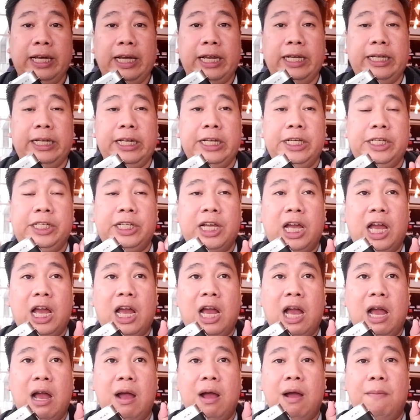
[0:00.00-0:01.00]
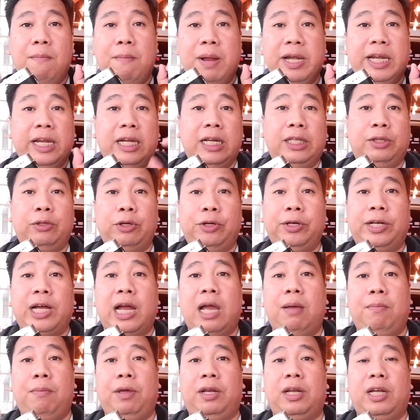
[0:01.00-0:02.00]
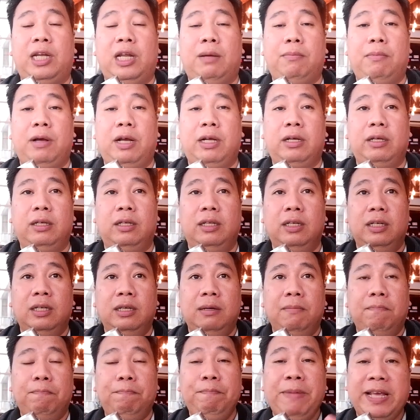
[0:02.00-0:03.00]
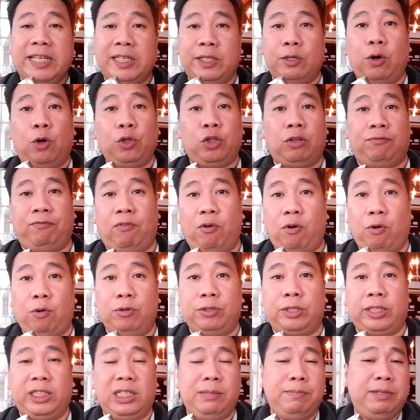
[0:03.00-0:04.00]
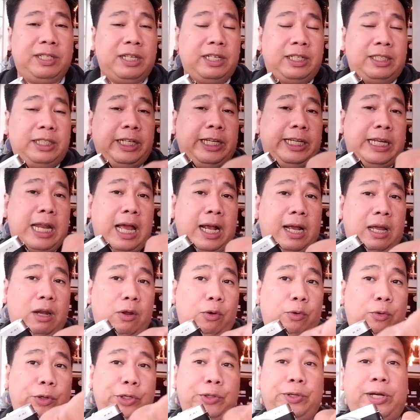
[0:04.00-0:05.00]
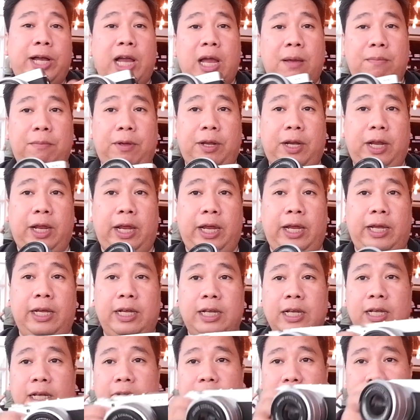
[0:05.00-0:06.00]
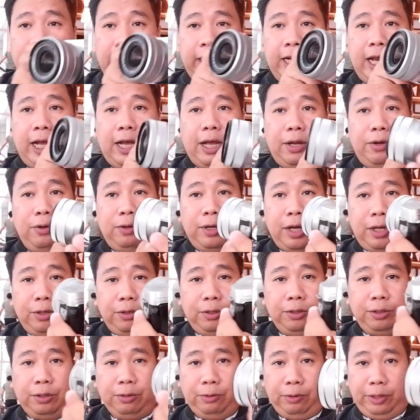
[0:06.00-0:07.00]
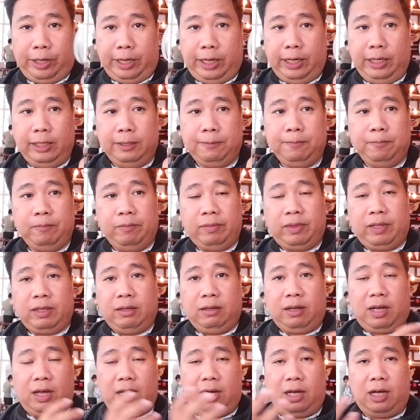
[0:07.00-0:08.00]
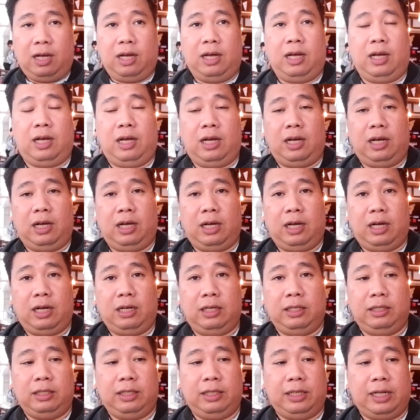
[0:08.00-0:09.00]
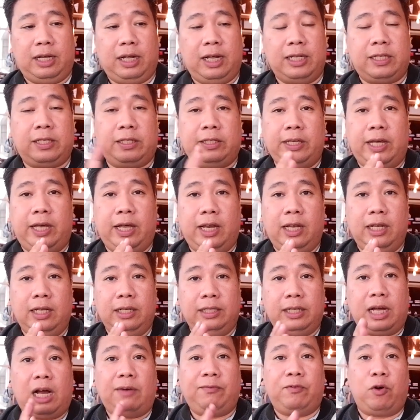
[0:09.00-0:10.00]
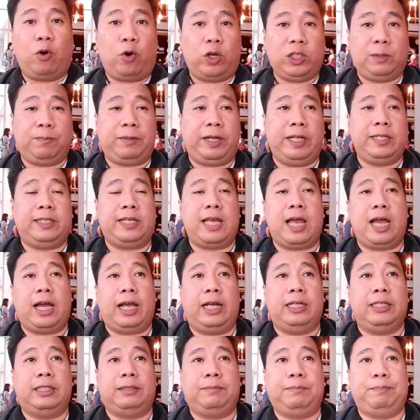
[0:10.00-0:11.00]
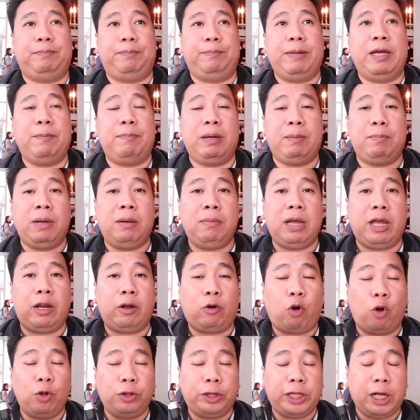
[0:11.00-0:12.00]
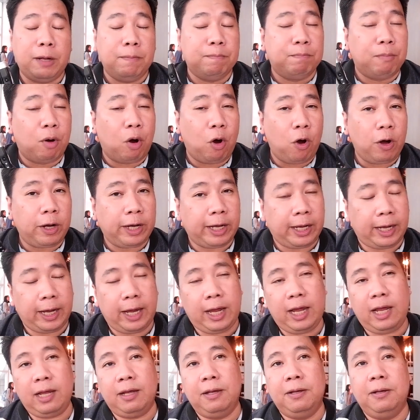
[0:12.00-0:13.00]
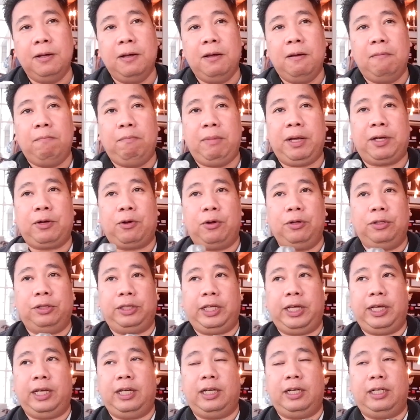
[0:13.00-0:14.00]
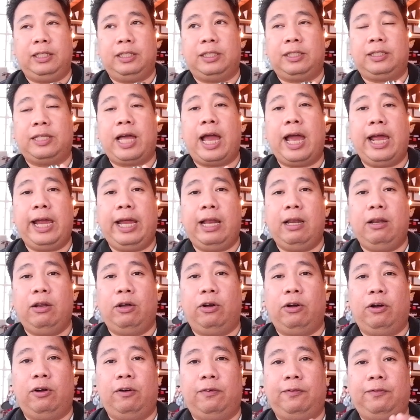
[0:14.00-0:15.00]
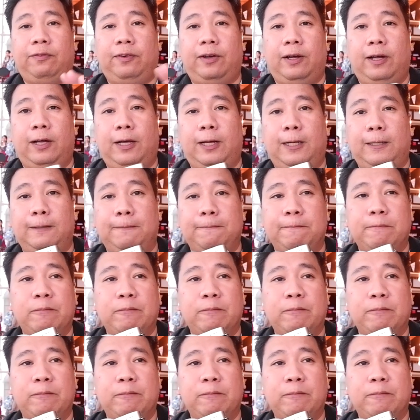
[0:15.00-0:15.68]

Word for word: Hindi siya malilito yung camera na mag miss autofocus kasi minsan kasi ginagalaw ko yung camera eh. Ginaganon-ganon ko eh. Uh, ah, at still, nakafocus pa rin sa akin. May, may, may konting bokeh may konting style of uh,